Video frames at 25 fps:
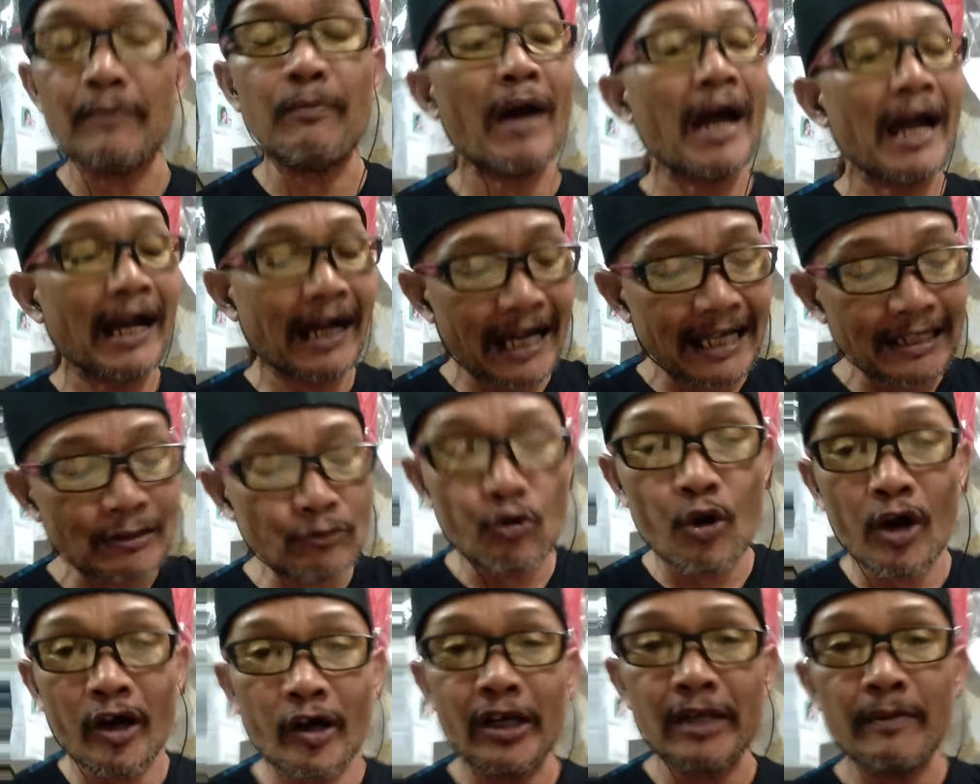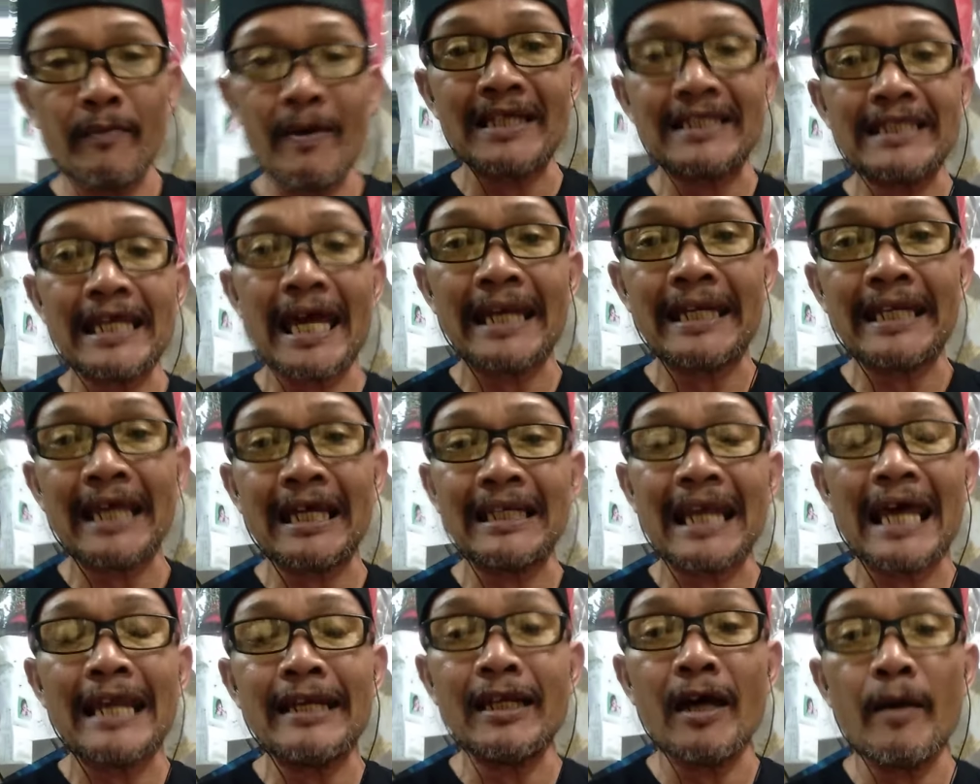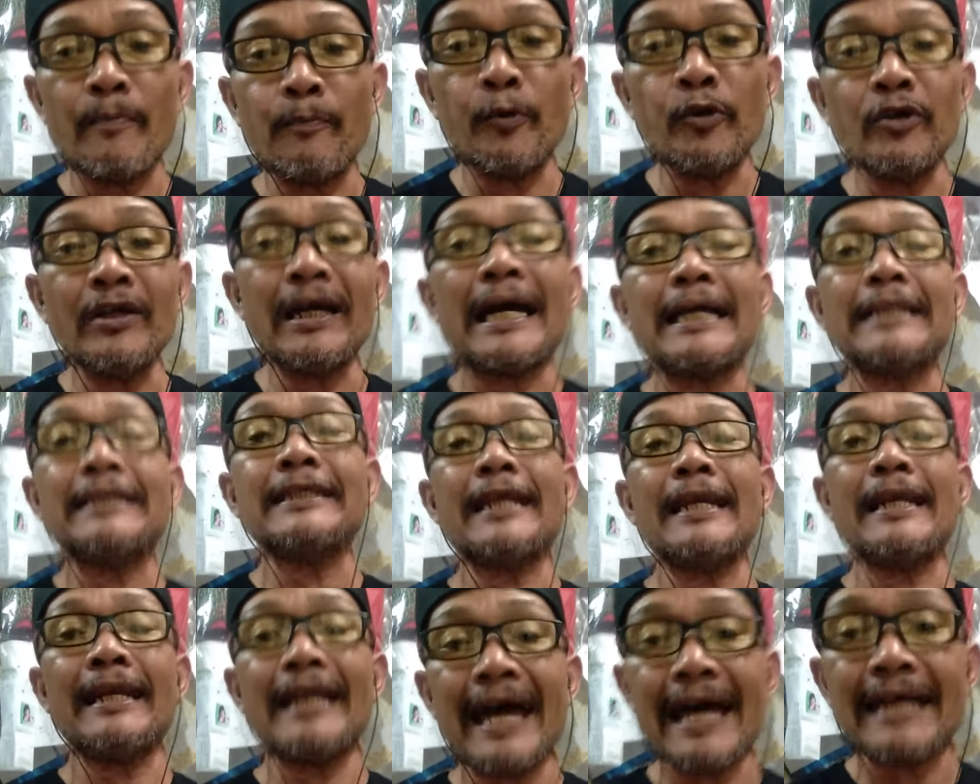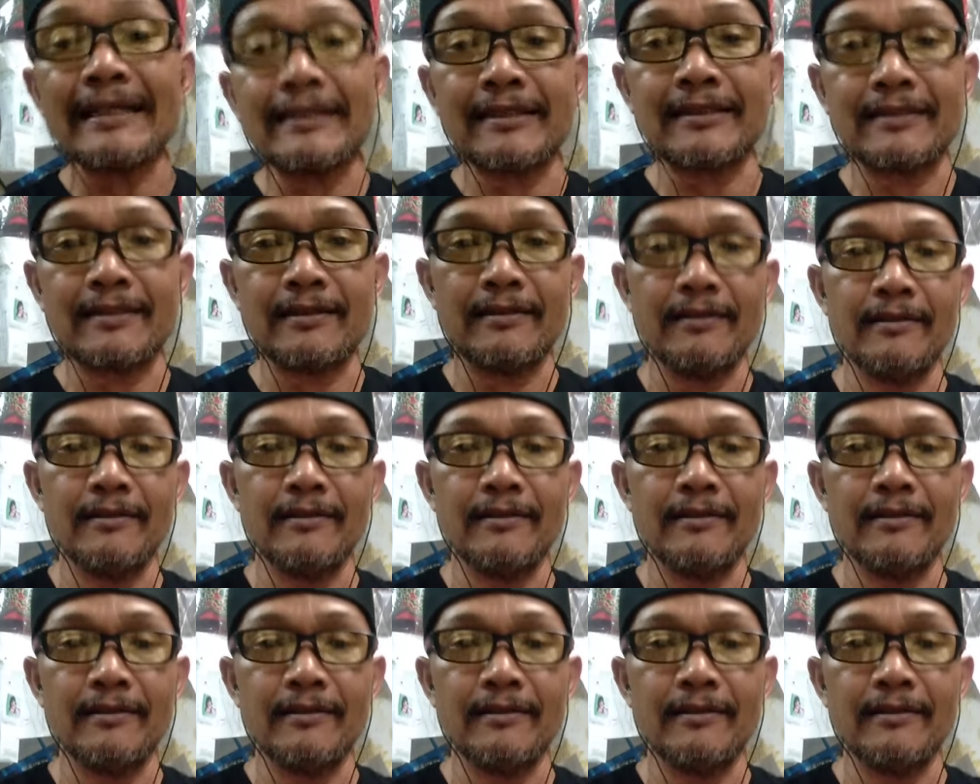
Bahkan dua kelima sadat Anda pun gak jelas.